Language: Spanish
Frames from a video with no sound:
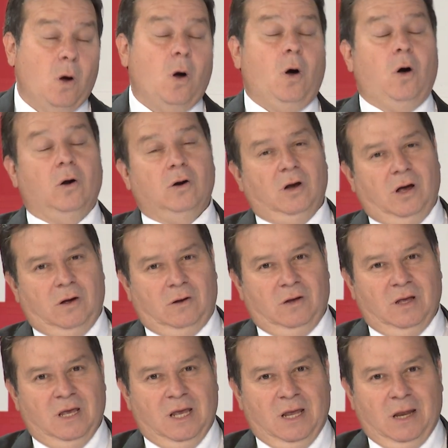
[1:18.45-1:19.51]
o
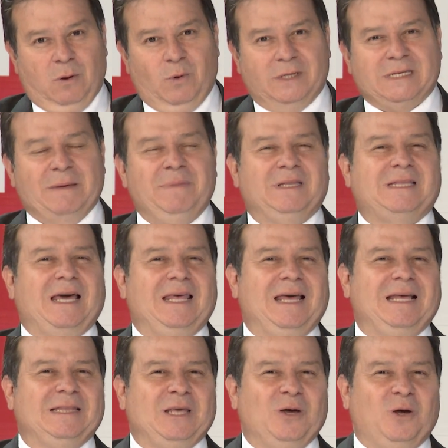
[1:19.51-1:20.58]
no. Nuestra
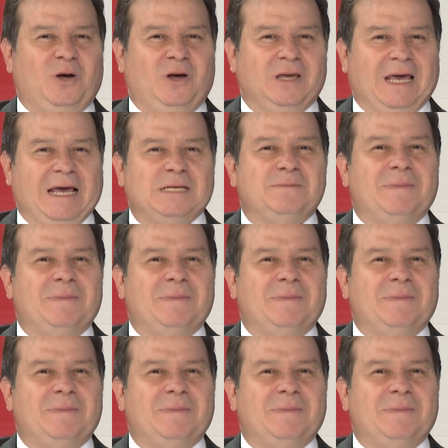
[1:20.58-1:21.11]
invitada de hoy es